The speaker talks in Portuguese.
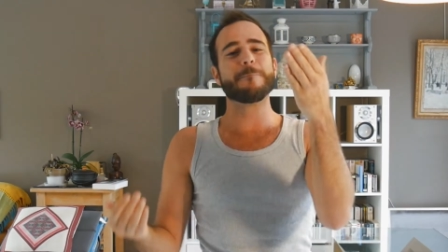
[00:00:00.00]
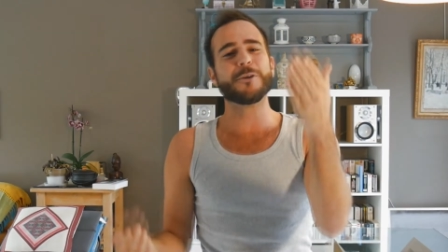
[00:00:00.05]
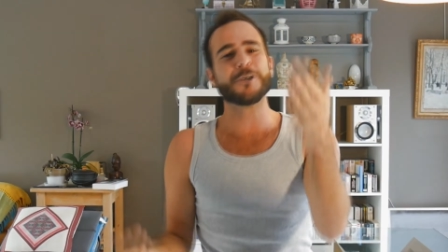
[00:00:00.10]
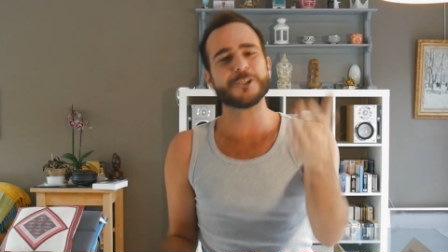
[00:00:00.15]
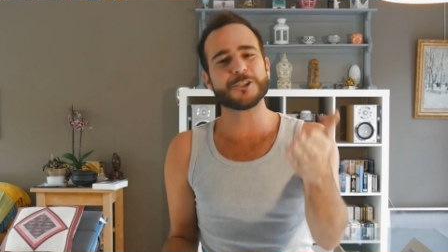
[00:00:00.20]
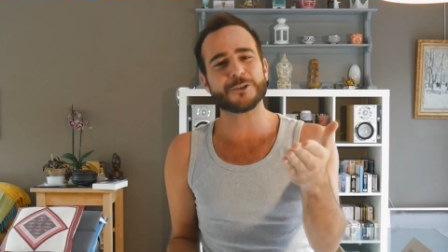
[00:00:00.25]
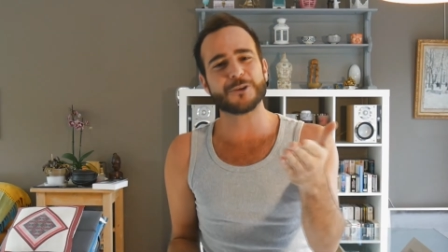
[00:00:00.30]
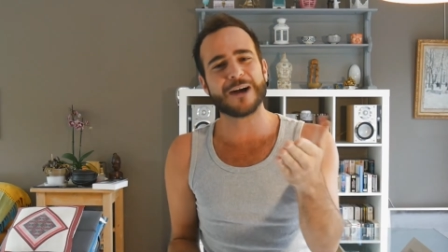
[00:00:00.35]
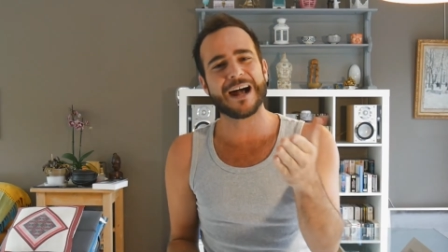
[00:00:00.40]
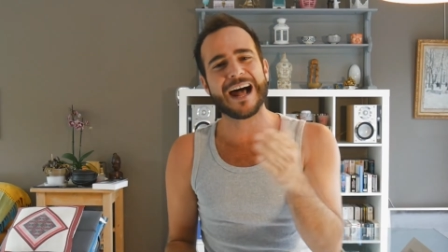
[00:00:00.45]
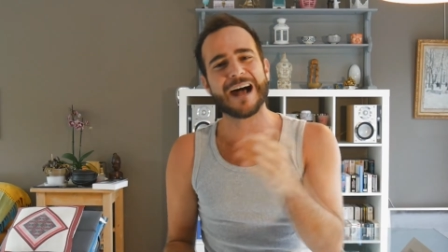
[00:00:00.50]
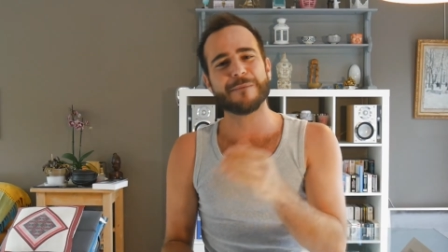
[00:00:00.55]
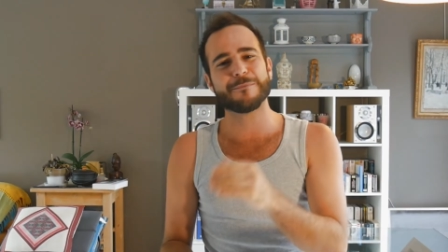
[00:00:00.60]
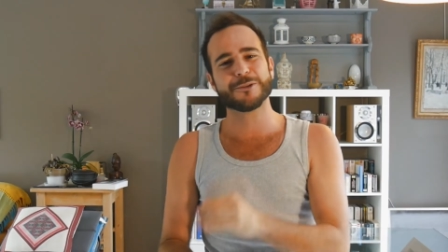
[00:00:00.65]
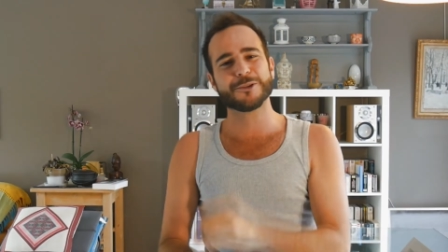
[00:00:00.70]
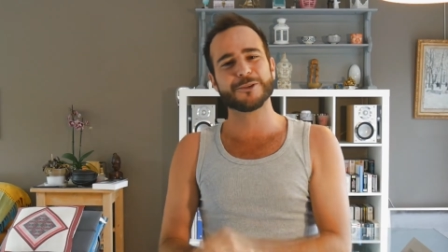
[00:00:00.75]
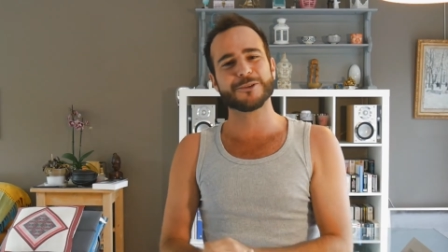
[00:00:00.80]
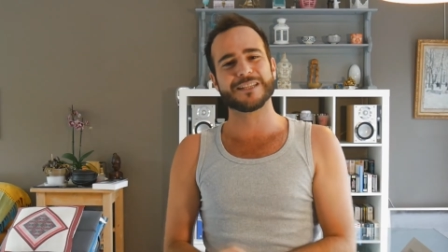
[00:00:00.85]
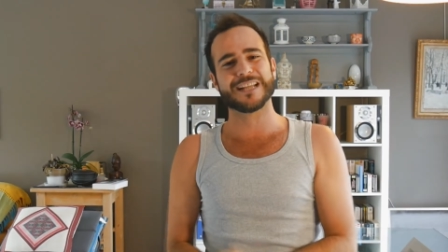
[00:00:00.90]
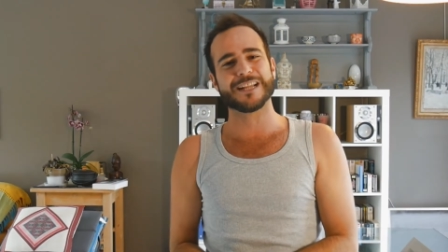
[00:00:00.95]
Puxa o
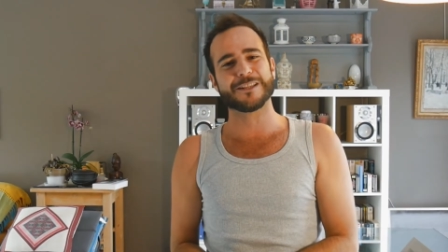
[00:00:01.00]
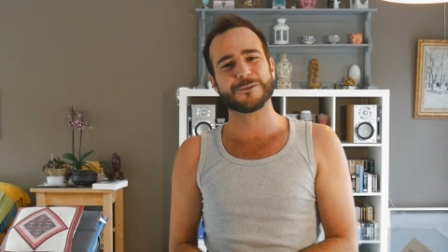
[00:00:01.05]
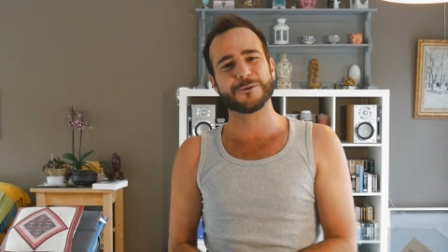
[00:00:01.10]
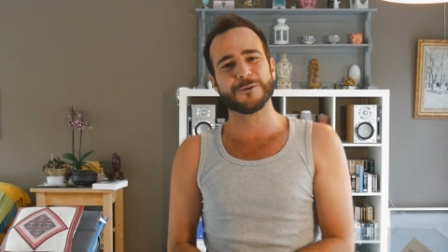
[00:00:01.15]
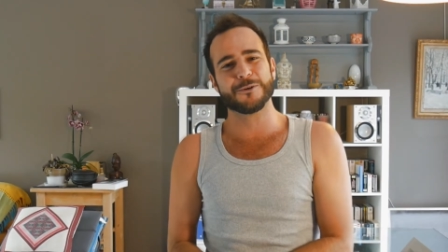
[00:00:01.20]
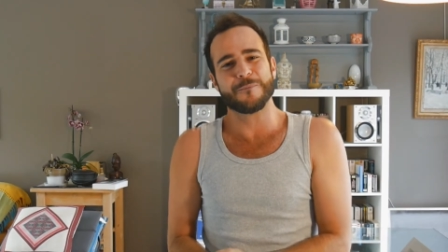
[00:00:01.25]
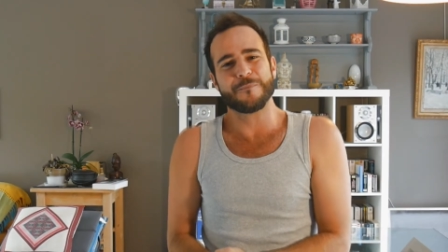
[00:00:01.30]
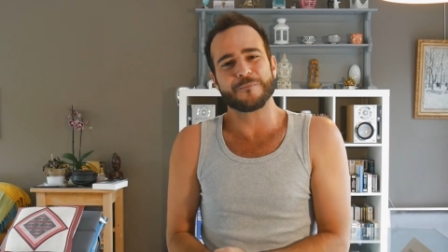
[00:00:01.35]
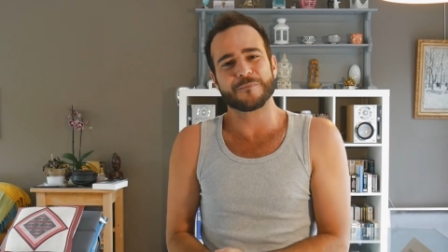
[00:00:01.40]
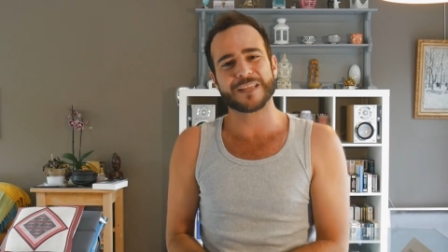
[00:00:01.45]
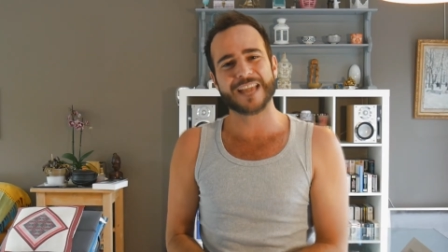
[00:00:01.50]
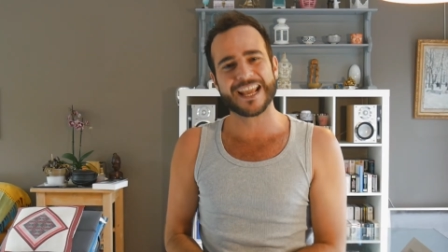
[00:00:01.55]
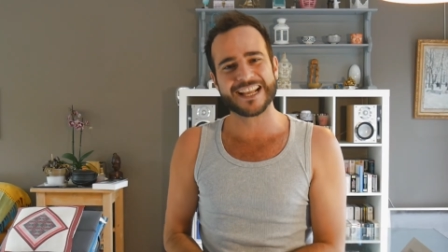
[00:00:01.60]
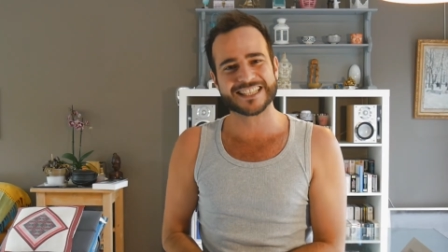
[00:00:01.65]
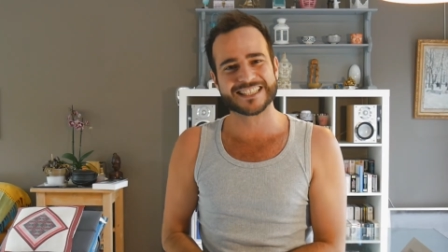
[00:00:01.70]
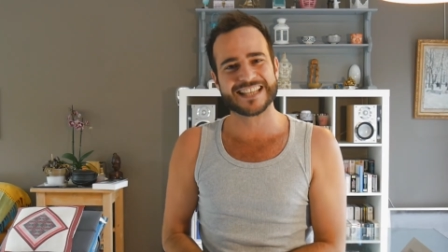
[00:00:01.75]
rabo do tatu, quem